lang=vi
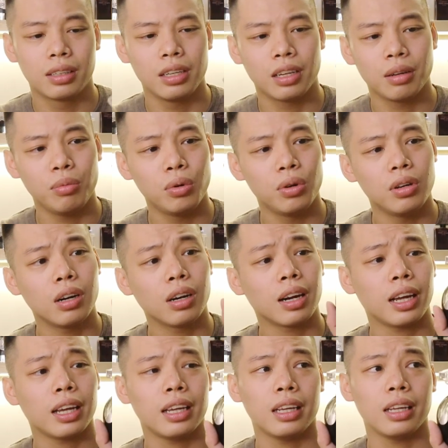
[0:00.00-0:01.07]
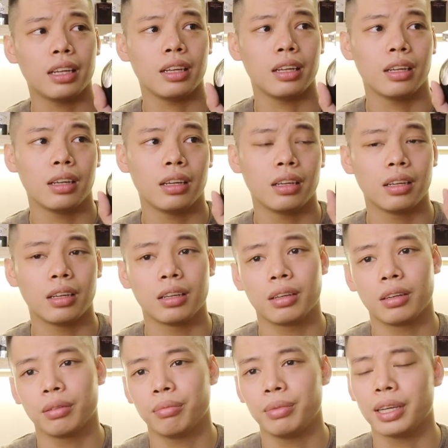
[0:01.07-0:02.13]
thì cái mùi hương này
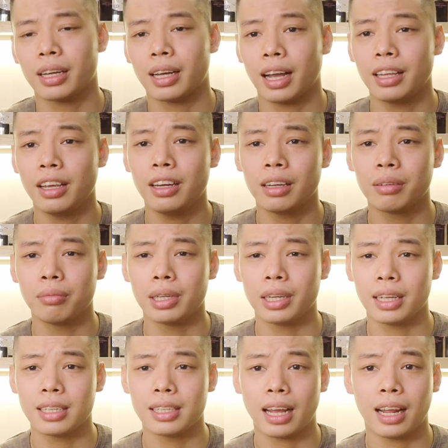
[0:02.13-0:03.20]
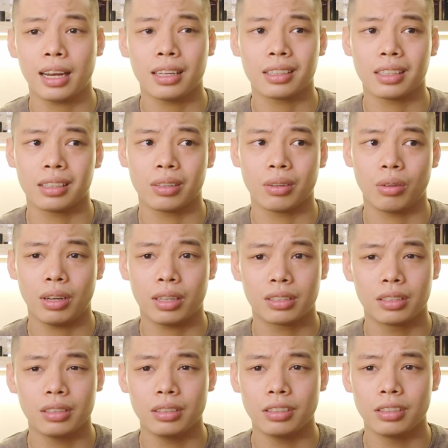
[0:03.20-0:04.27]
mình cá nhân là mình đánh giá rằng là nó là
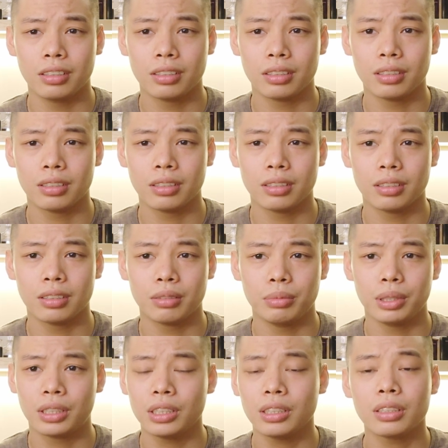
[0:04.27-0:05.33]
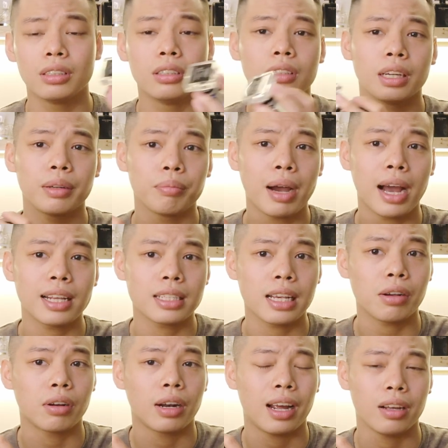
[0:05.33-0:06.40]
sự mình chưa ngửi ba
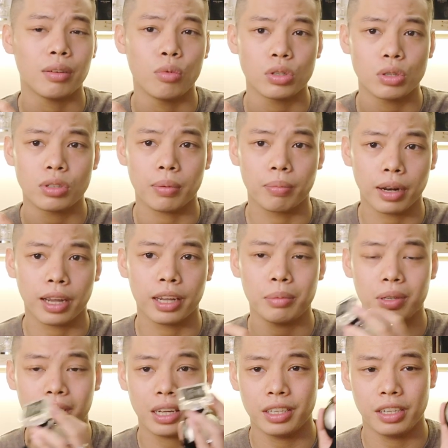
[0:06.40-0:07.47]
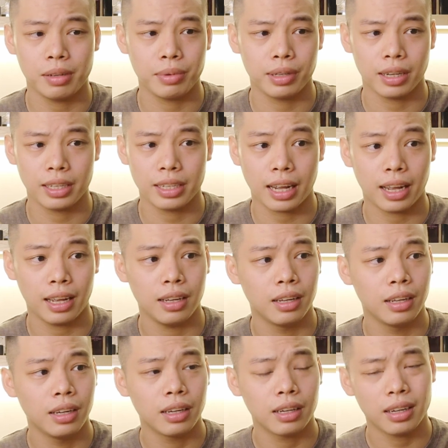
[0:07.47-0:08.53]
chai còn lại ở bộ sưu tập này nhưng mà cá nhân là mình đánh giá
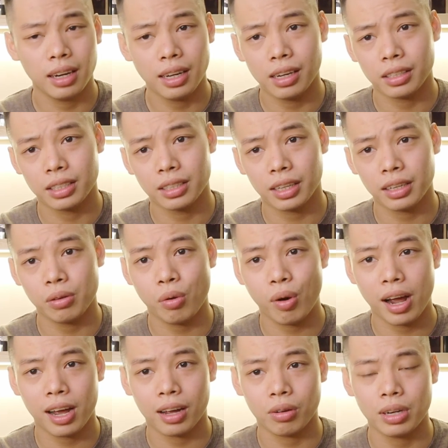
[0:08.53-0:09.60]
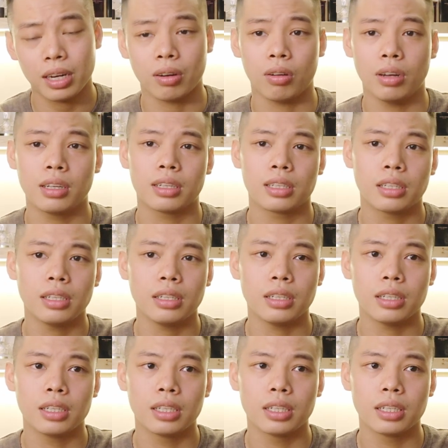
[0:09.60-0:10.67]
đây là chai nước hoa có thể nói là cái sự
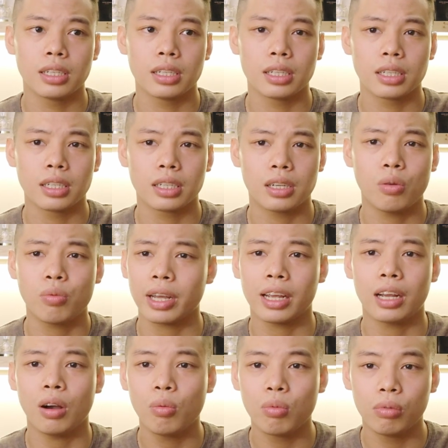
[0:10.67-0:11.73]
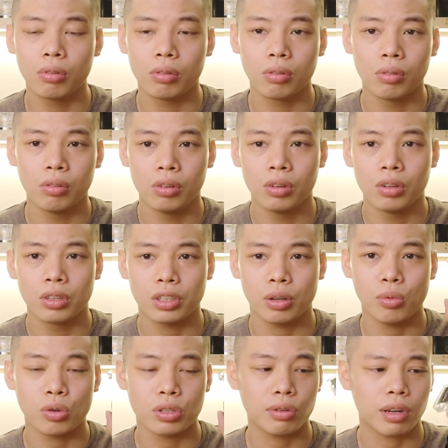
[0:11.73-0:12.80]
không thành công
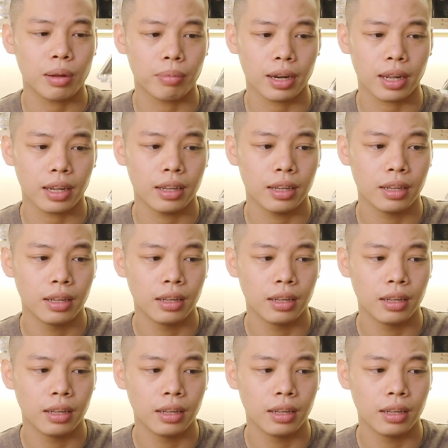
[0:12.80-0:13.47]
trong bộ sưu tập này